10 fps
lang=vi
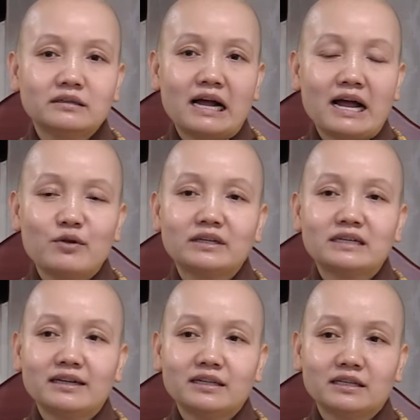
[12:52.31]
Ngài Huyền
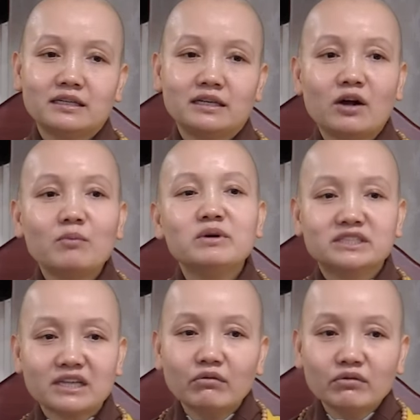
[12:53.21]
Trang dịch thì chỉ có mười
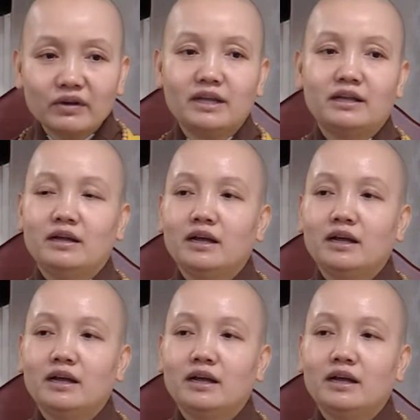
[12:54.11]
sáu vị.